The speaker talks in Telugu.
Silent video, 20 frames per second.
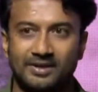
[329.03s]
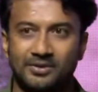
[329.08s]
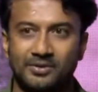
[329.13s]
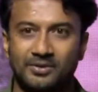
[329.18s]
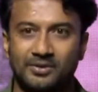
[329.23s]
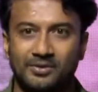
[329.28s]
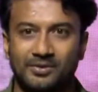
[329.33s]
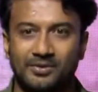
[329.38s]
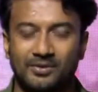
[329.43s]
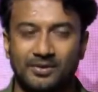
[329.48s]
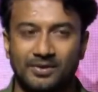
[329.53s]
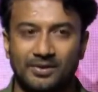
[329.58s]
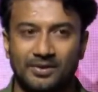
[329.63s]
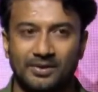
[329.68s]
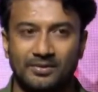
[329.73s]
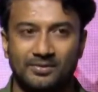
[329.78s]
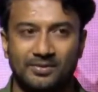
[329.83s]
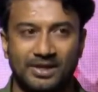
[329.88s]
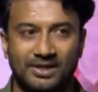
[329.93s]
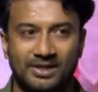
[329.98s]
నేను
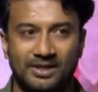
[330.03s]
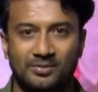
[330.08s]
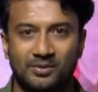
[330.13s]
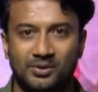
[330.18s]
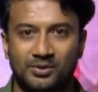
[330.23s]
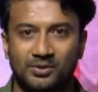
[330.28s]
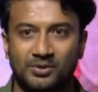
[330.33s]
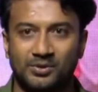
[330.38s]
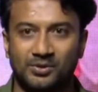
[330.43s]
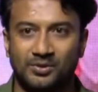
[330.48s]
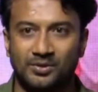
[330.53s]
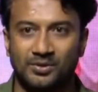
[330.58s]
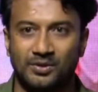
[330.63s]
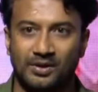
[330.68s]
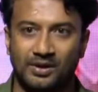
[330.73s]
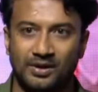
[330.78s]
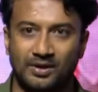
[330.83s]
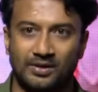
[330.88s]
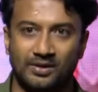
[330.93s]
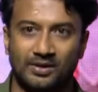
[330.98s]
మీ అందరి ముందు
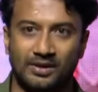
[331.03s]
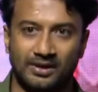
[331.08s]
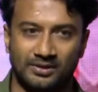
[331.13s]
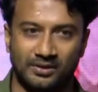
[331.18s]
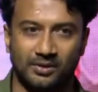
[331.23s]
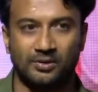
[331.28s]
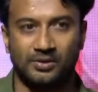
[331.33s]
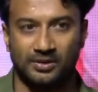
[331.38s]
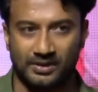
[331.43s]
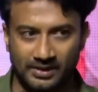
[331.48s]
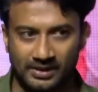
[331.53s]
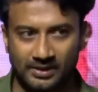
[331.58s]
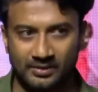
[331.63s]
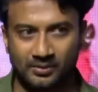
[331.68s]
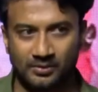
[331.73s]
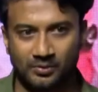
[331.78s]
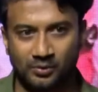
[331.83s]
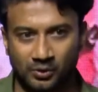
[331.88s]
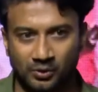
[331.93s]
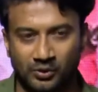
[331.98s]
ఎంతో
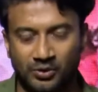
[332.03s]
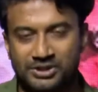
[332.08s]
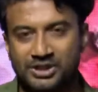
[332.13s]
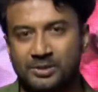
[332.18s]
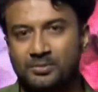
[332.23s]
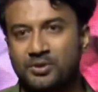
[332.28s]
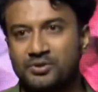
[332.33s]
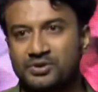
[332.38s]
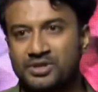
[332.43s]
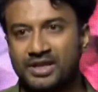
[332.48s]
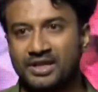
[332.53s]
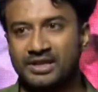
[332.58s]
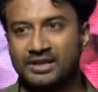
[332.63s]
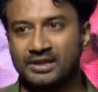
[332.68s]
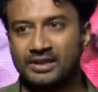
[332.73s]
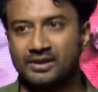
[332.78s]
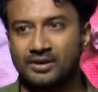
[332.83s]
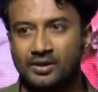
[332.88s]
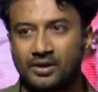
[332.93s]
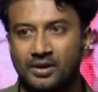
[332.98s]
నేను ముందు కూడా చెప్పడం
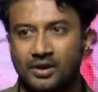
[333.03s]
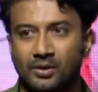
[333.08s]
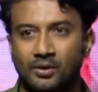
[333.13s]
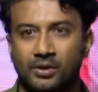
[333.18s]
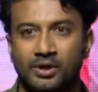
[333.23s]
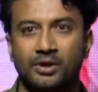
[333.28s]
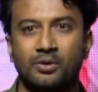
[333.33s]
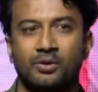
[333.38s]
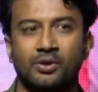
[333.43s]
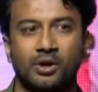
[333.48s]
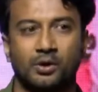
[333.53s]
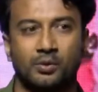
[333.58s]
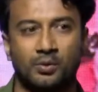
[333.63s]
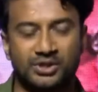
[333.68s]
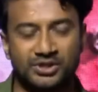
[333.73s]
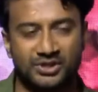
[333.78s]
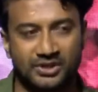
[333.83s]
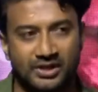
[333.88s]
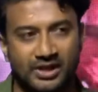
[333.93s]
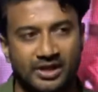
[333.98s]
జరిగింది ఒకే ఒక్క
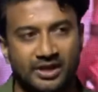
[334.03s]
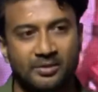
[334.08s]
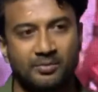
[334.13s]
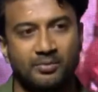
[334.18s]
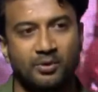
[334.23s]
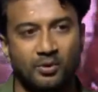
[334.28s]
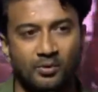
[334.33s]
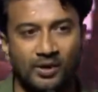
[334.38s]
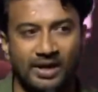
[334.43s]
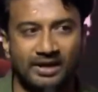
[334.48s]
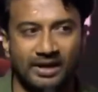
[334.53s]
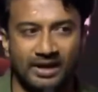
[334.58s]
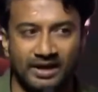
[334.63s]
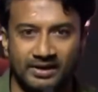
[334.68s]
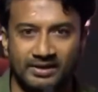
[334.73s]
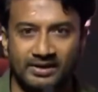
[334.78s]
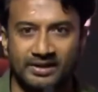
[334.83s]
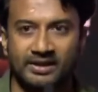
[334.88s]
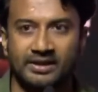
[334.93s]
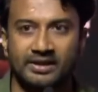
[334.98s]
క్వశ్చన్ నన్ను ఎప్పుడు
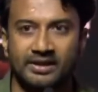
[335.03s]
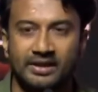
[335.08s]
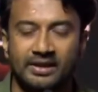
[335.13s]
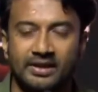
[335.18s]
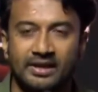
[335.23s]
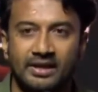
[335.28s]
వెంటాడేది